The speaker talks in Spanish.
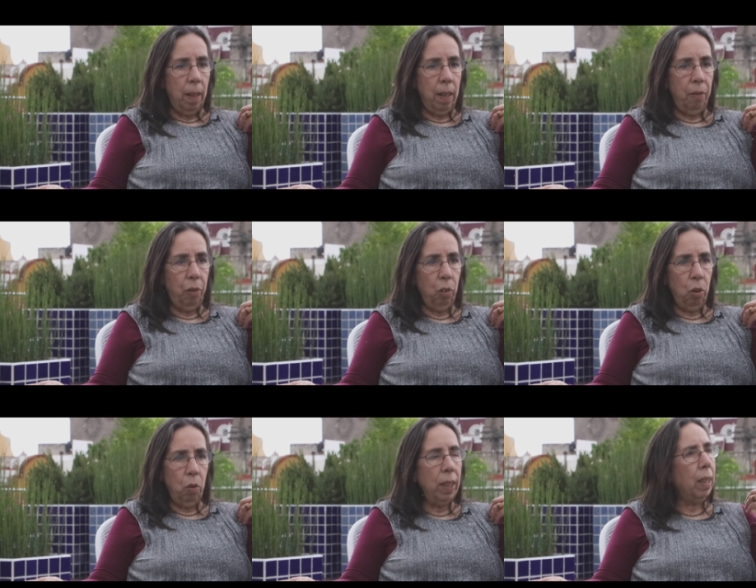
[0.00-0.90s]
en el
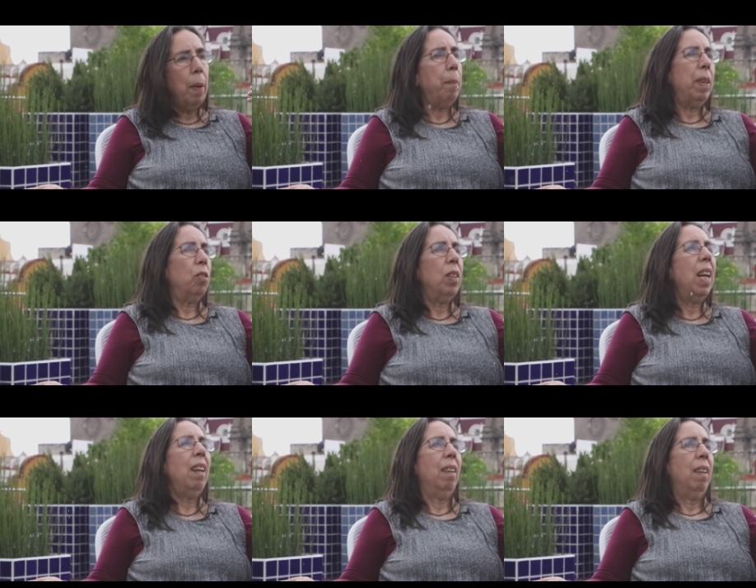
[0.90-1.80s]
fondo no es tan
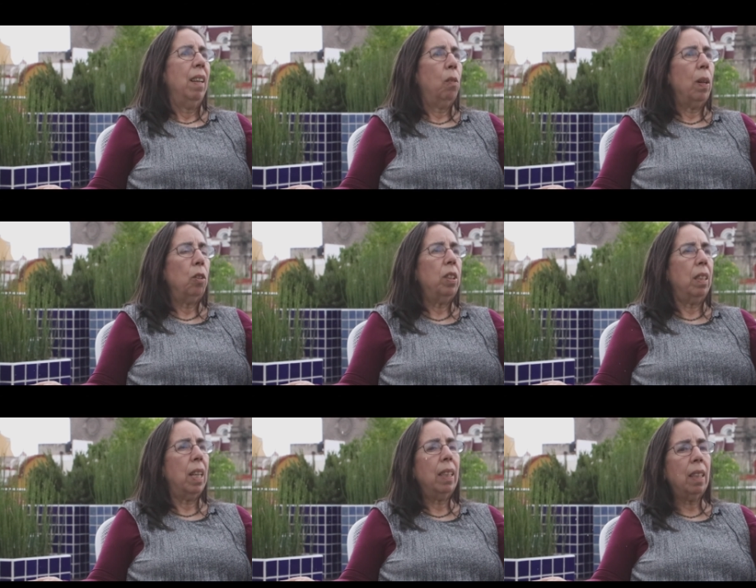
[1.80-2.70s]
personal cuando se
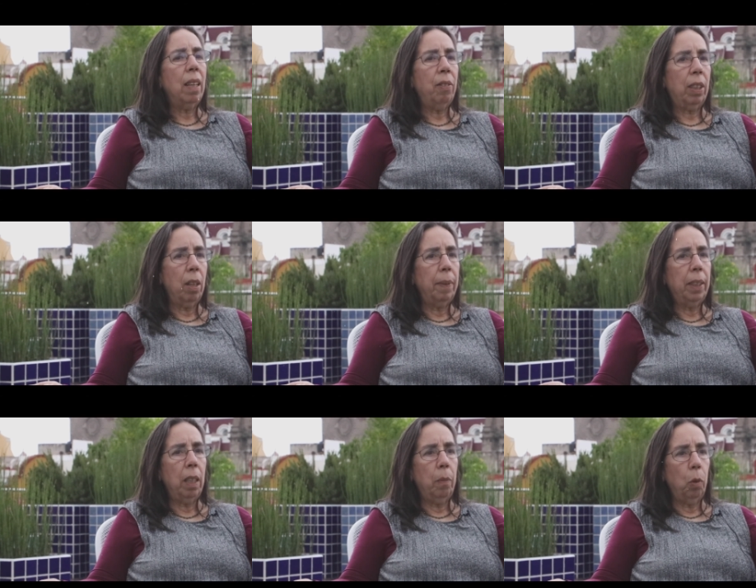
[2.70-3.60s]
trata
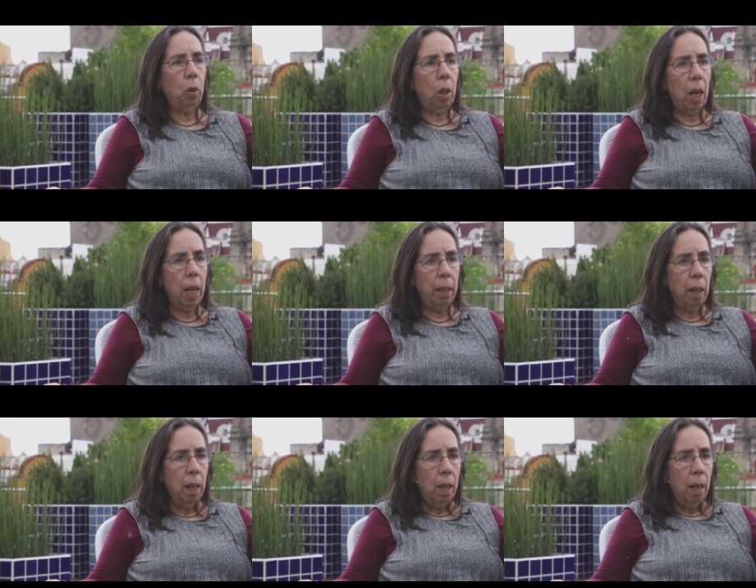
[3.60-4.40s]
efectivamente de mostrar